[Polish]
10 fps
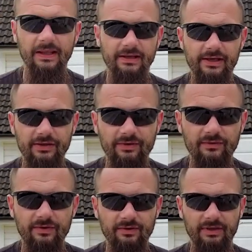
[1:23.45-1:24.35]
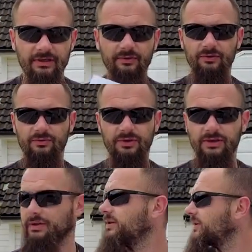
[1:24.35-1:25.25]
Jak to wyglądało tutaj?